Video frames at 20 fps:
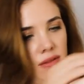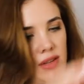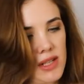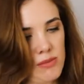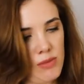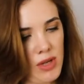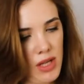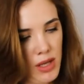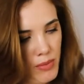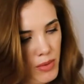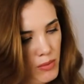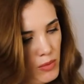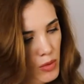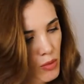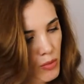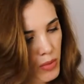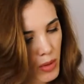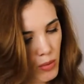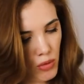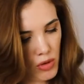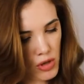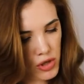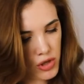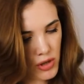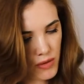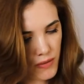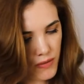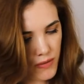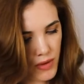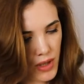в размере, по-моему,
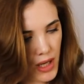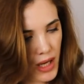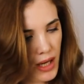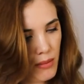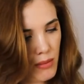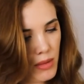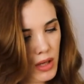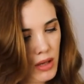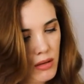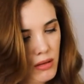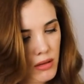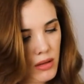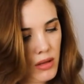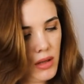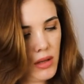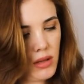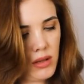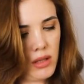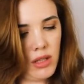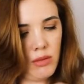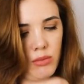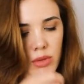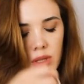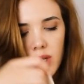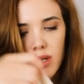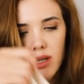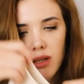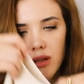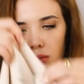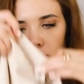побольше, М. Надо
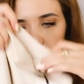было L